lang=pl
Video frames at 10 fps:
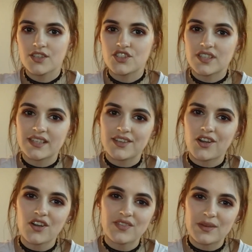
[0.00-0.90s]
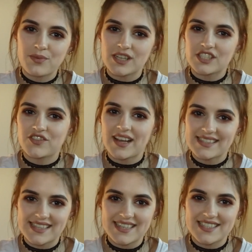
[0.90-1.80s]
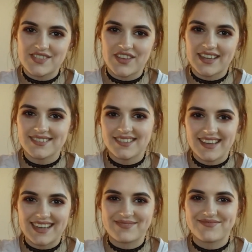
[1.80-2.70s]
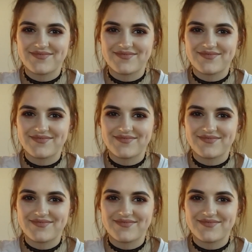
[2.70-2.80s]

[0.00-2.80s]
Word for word: Czy kiedykolwiek byłaś w harcerstwie? Nie.